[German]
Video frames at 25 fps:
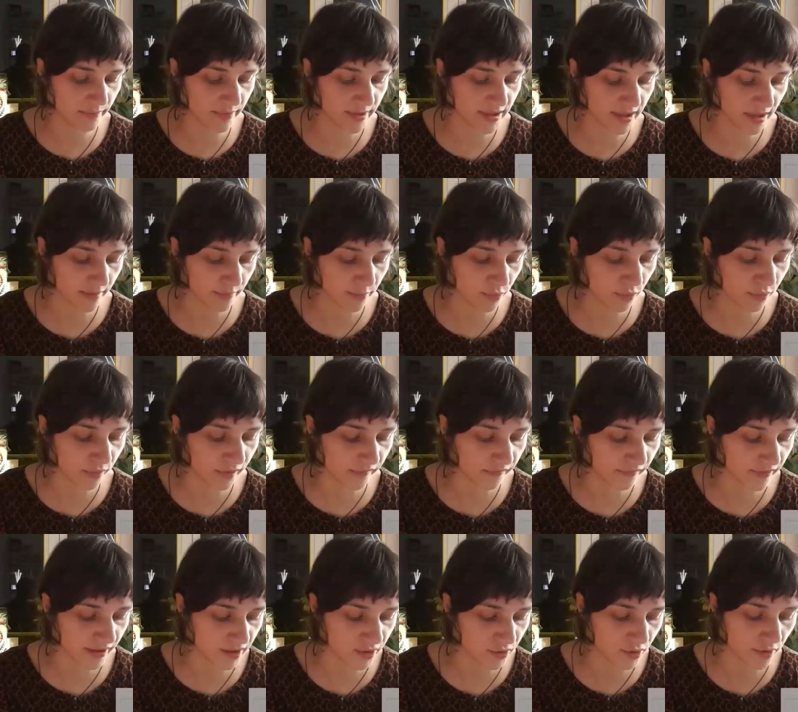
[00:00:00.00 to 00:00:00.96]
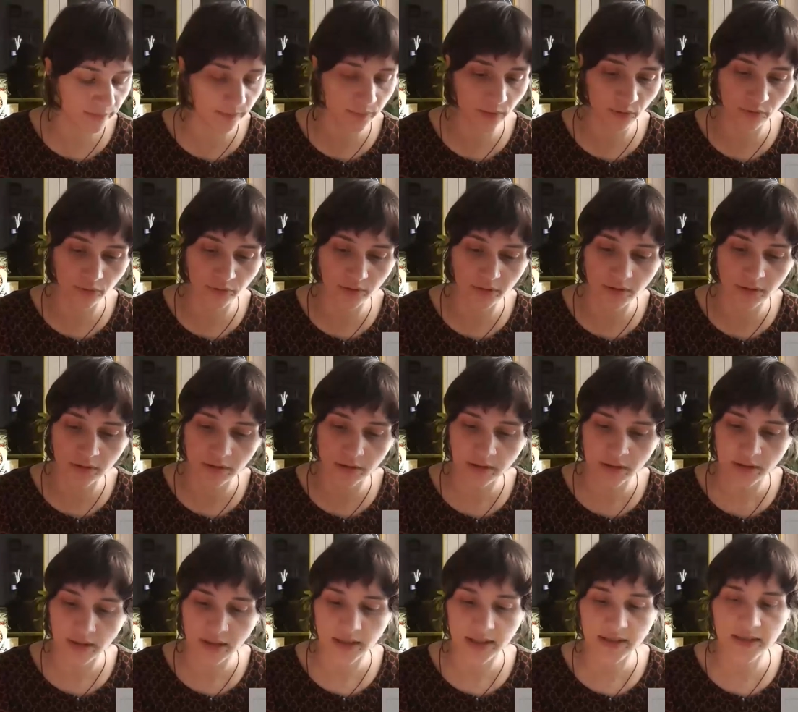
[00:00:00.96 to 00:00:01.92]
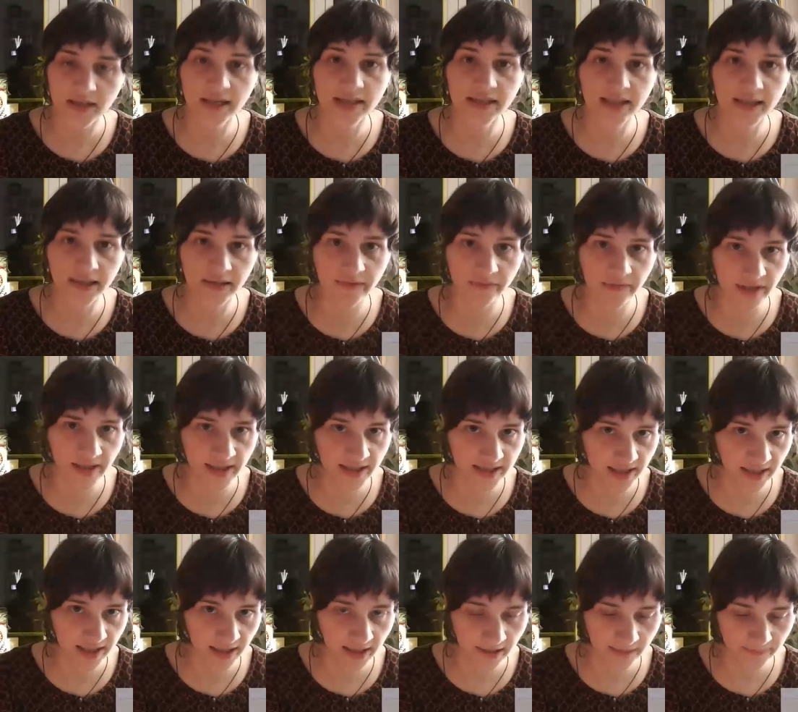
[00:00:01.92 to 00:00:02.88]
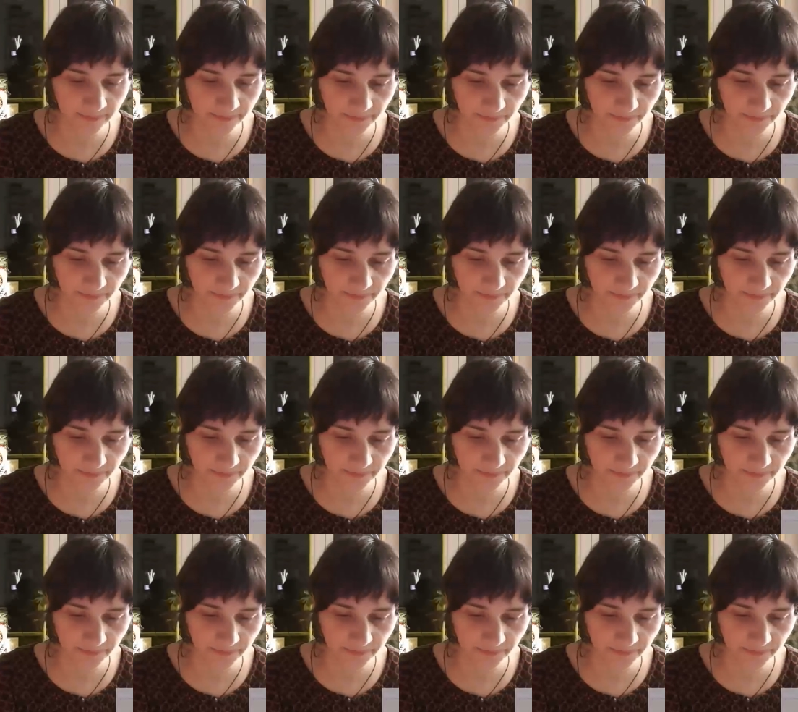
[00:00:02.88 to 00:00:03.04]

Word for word: bitterböse Verdopplung der Dingwelt her.